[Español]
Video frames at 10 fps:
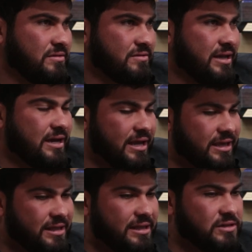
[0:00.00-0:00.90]
cada
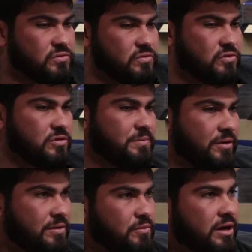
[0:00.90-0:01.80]
quien tiene sus gustos,
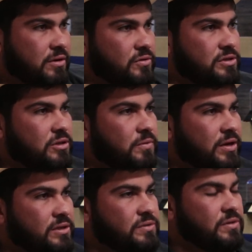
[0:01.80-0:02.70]
pero es muy reconocido por
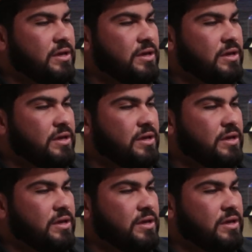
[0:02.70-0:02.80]
eso.